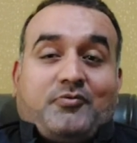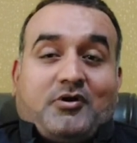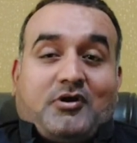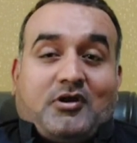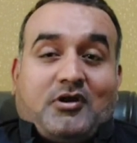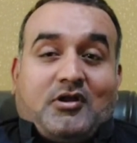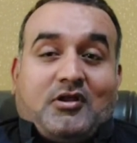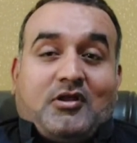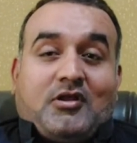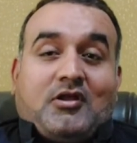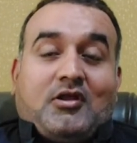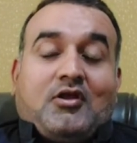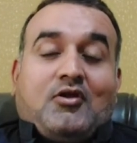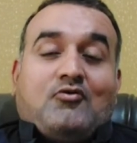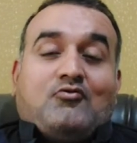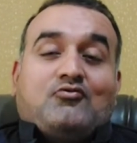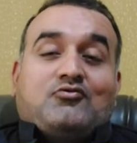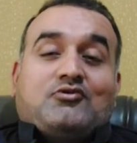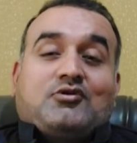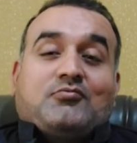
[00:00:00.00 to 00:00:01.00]
पढ़ रहे हैं
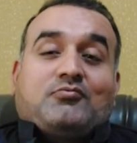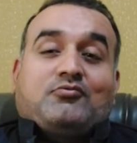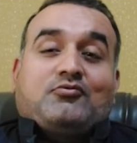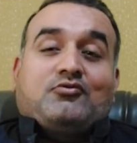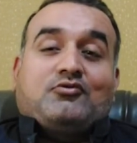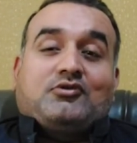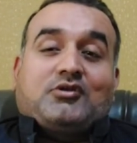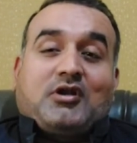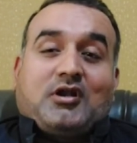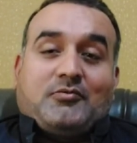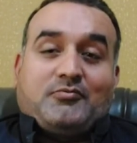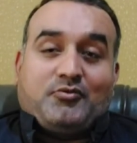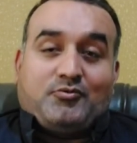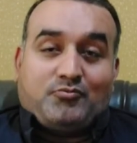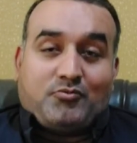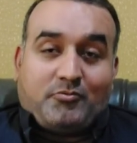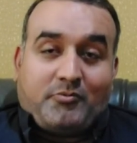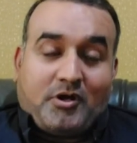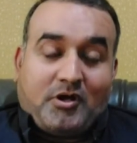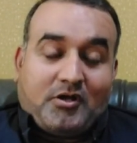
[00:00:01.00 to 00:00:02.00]
उन सबको तराबी
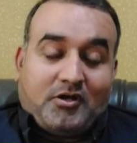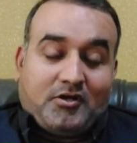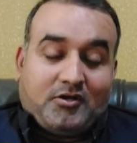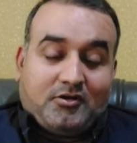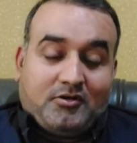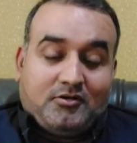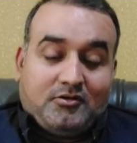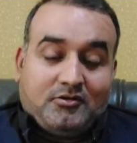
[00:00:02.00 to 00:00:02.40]
मुबारक